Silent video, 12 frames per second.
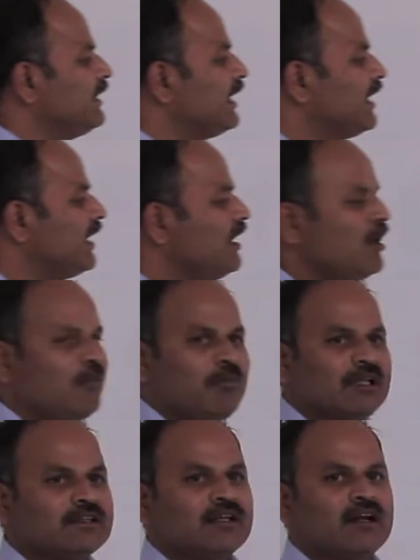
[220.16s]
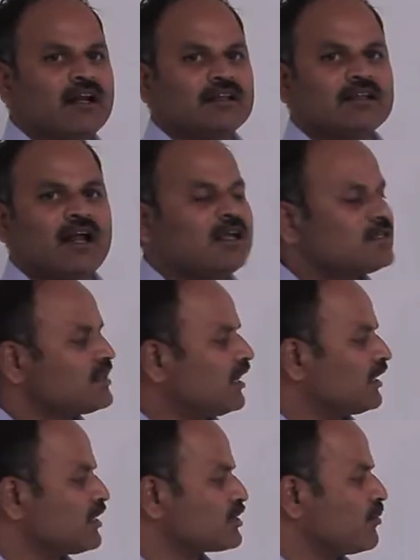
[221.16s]
ఇది పత్రరంధ్ర
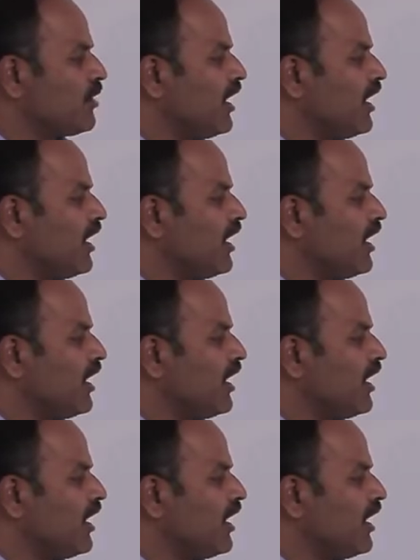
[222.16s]
సంక్లిష్టము